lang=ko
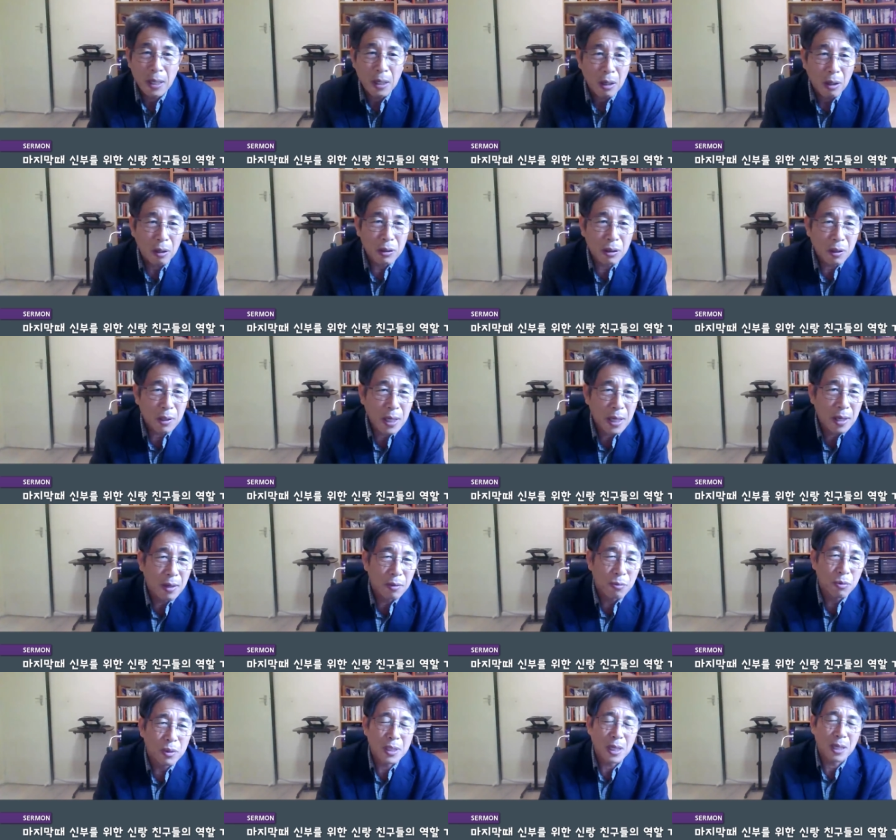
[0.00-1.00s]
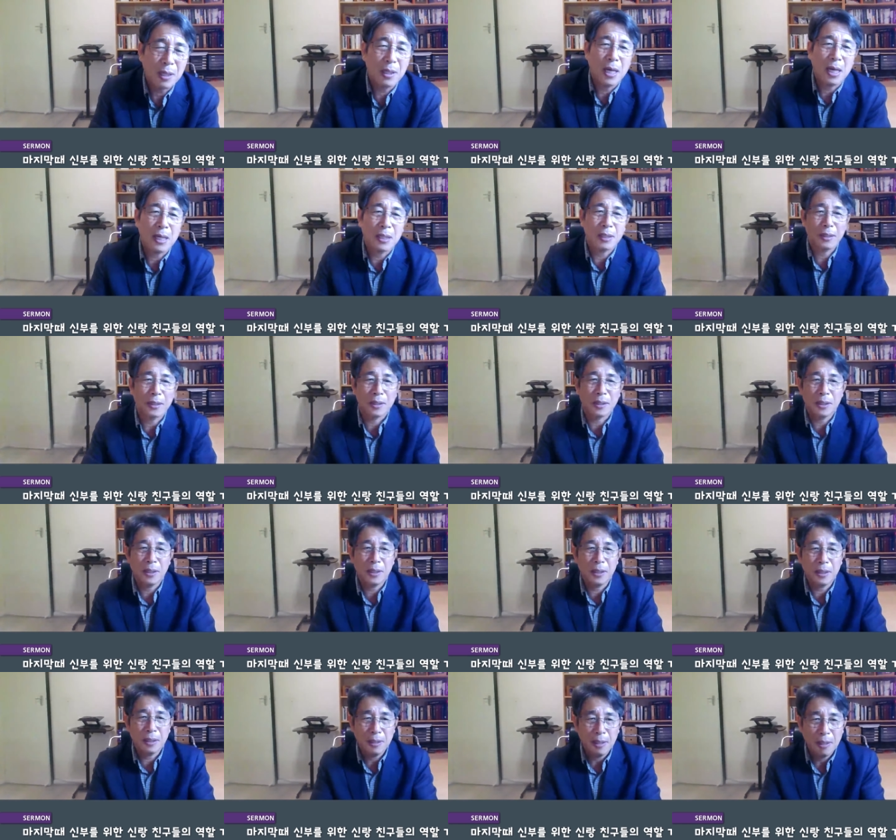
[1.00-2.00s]
자, 어떻게 위장을
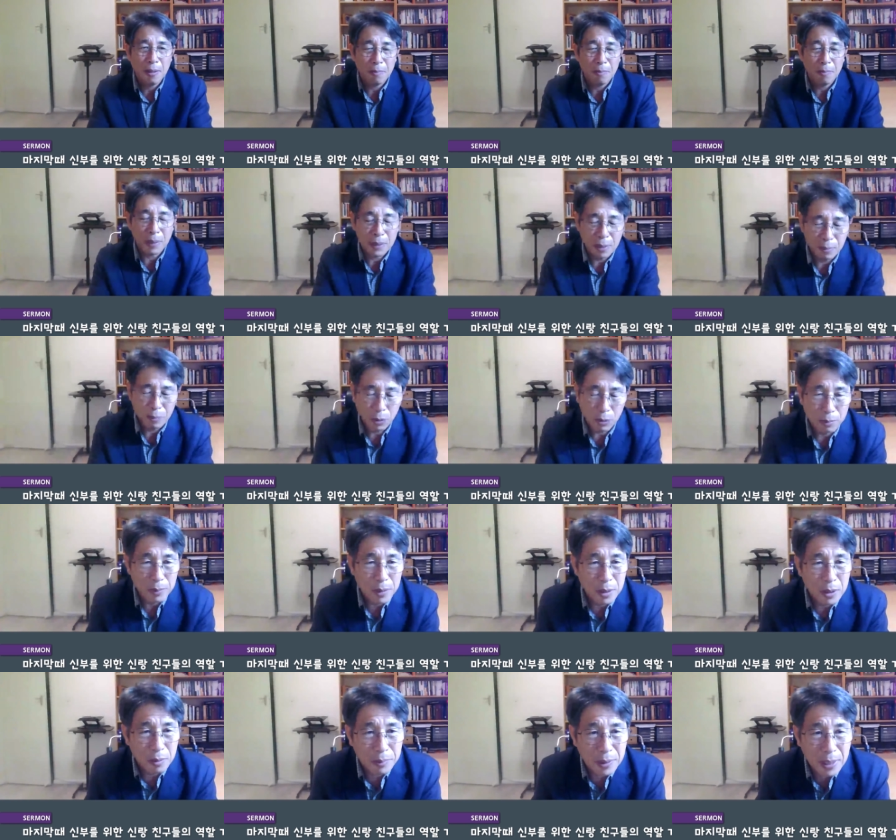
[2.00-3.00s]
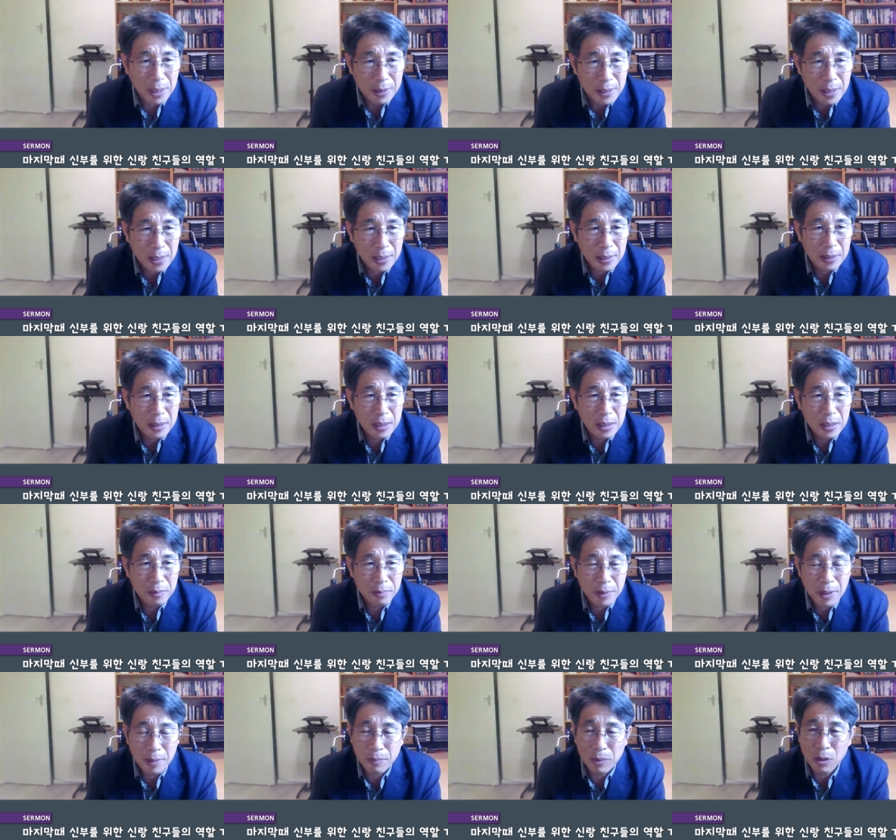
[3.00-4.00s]
하는지 마태복음 24장
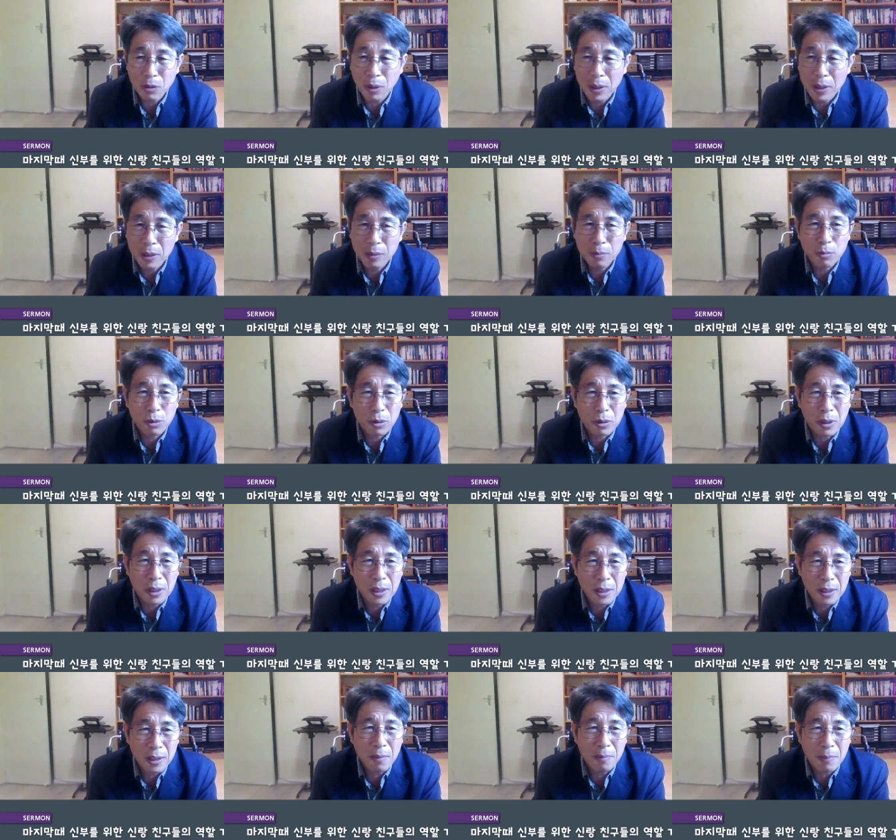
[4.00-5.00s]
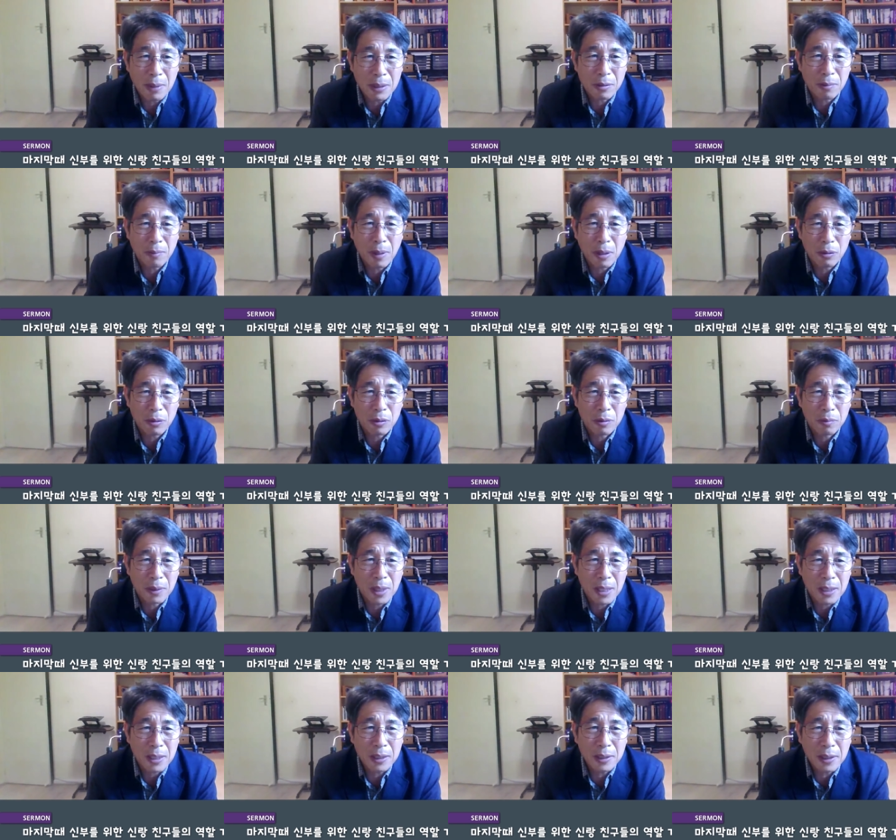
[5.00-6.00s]
23절과 26절 에 이렇게
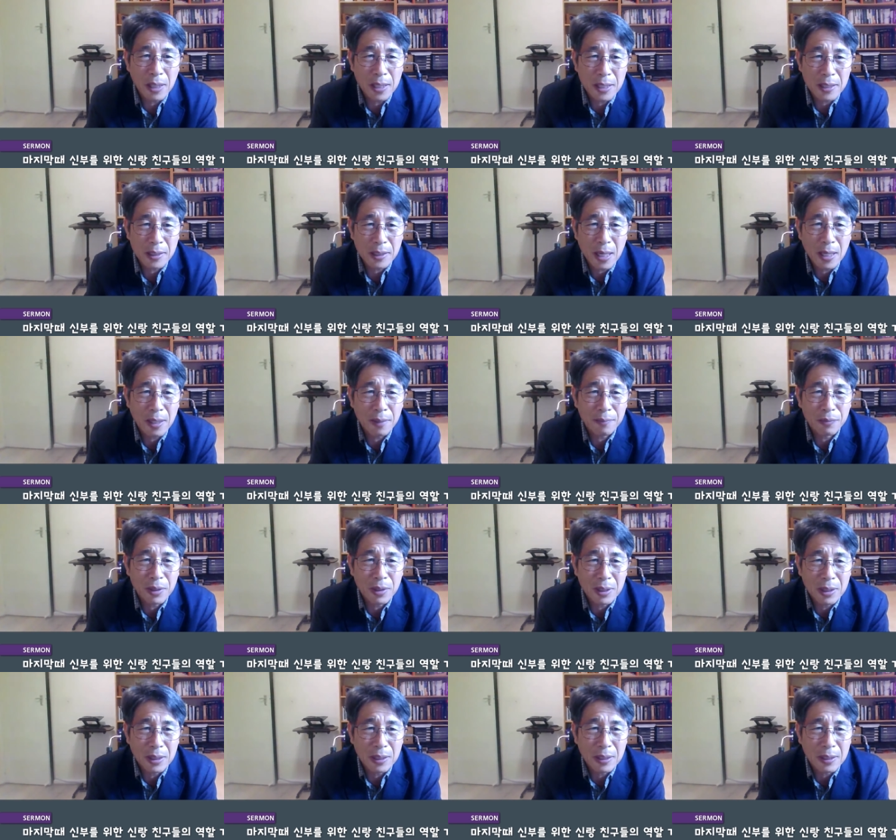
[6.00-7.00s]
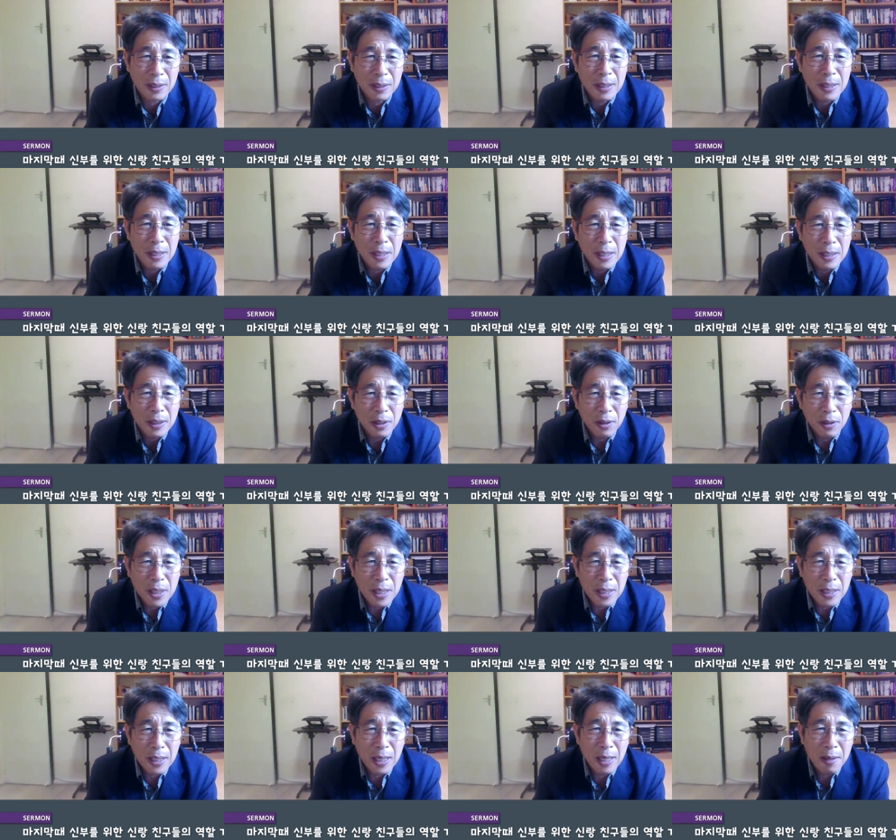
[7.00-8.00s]
말씀하고 있습니다. 그때의 사람들이
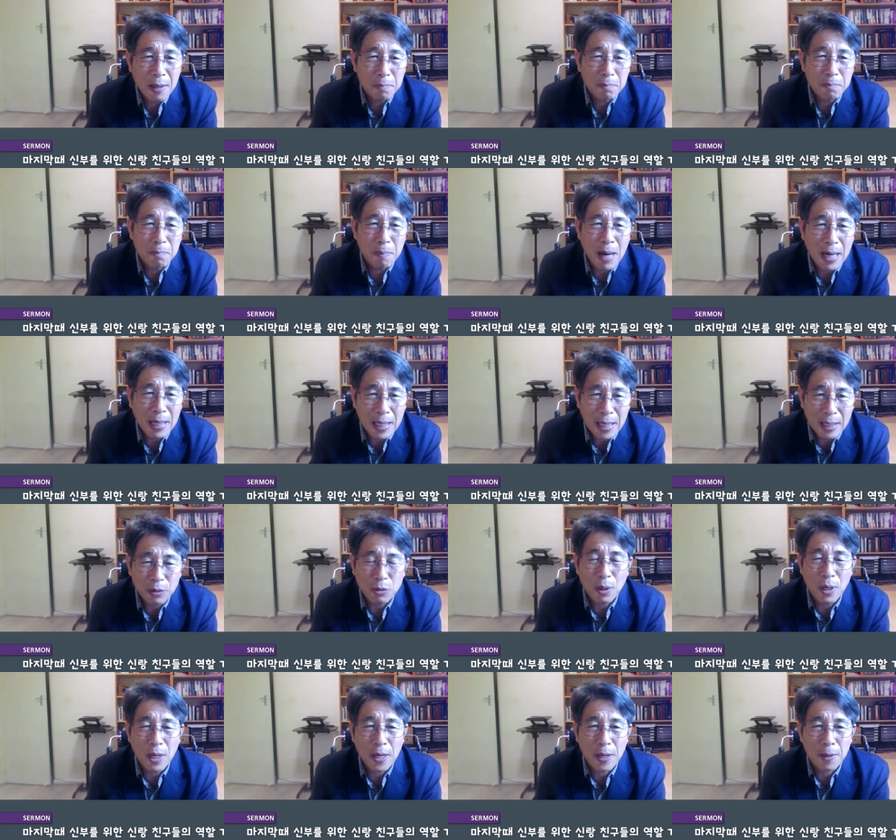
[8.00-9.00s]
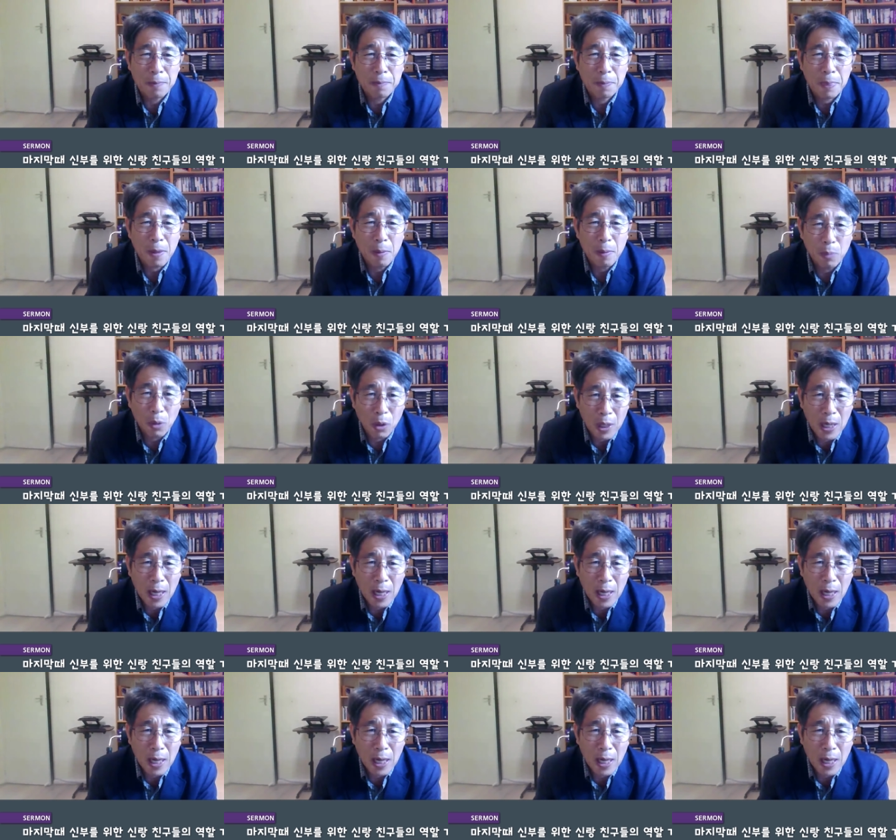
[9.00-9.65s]
너희에게 말하되